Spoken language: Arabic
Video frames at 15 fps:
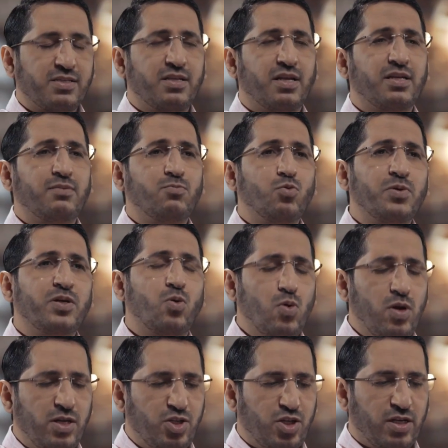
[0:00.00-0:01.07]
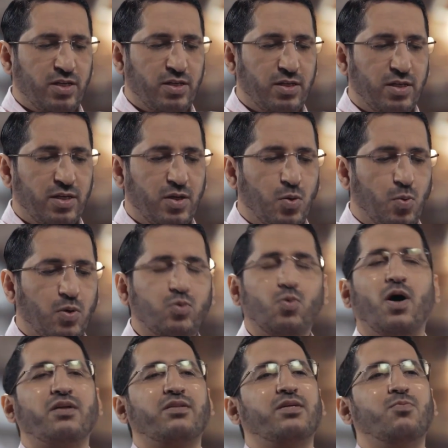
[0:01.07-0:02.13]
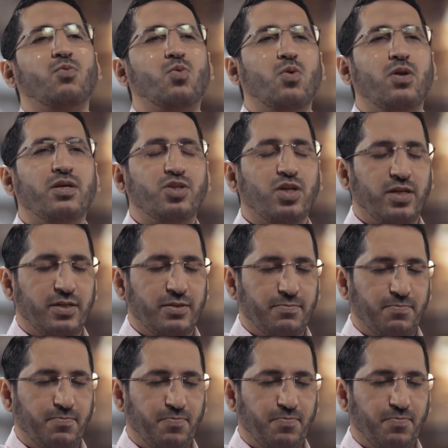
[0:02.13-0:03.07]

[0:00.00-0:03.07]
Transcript: تصطدم بكل شيء وتحطم كل شيء